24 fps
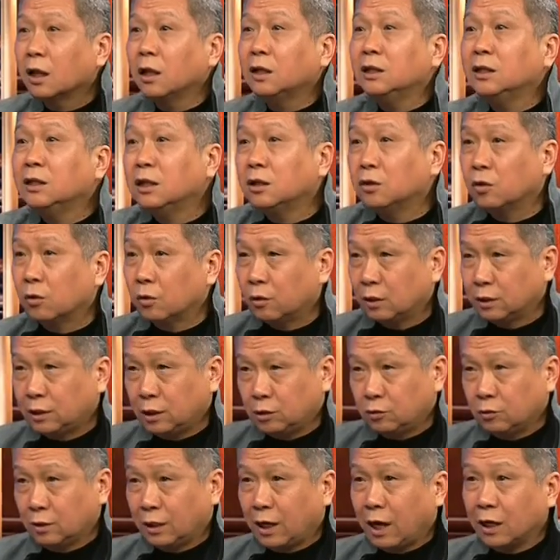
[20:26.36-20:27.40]
一定有过这
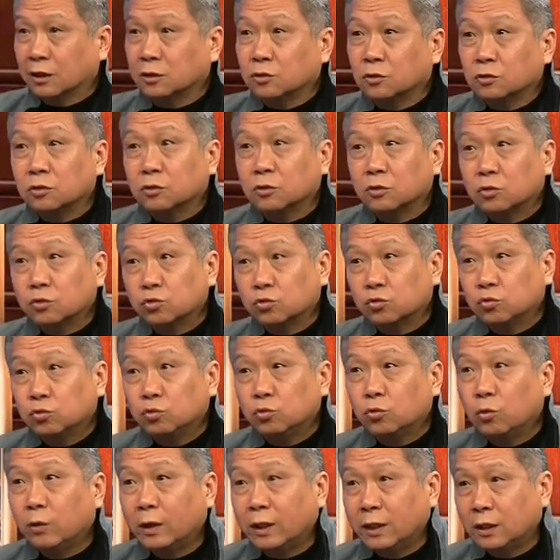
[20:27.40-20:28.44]
种感受，就是出
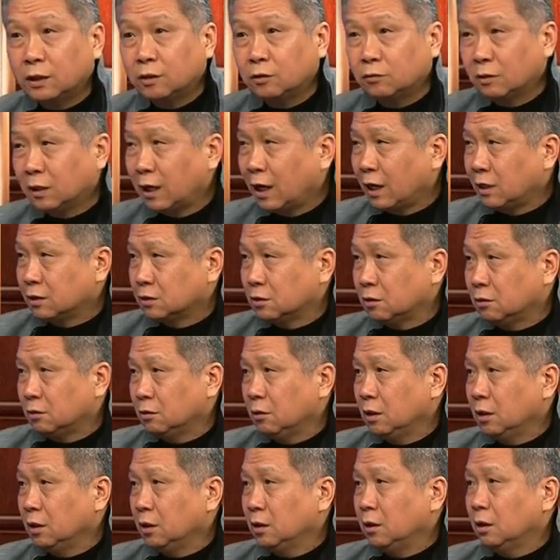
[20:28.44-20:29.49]
轨的这种感受。
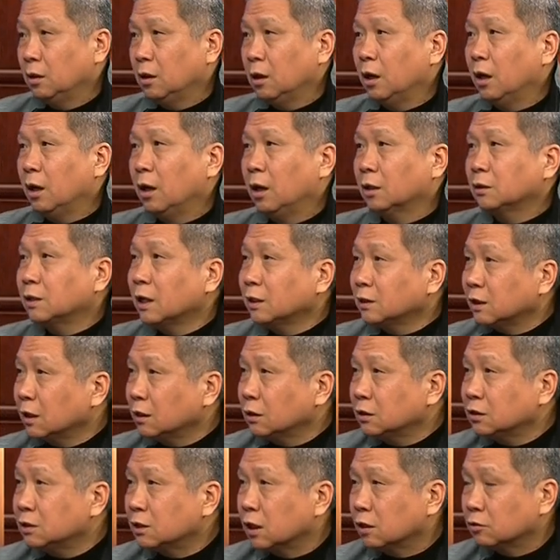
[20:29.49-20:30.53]
哦，他才
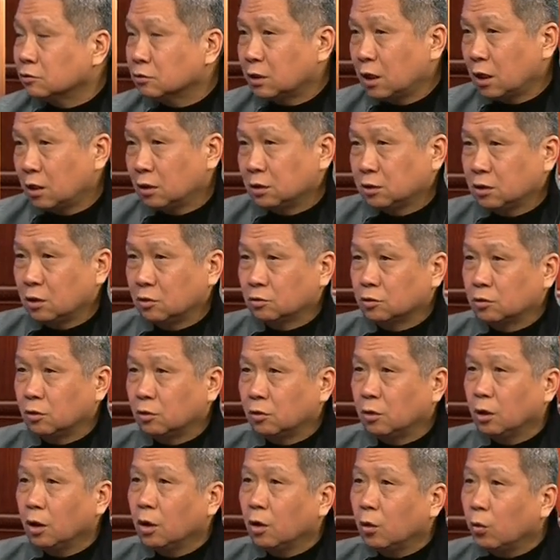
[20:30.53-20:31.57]
能写出这样的看到
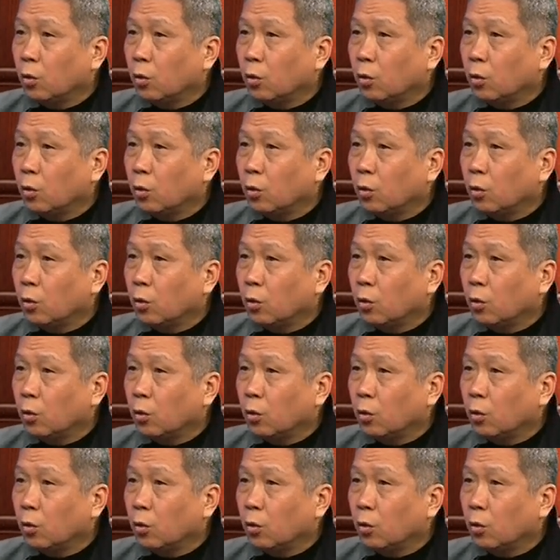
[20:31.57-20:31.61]
包小姐，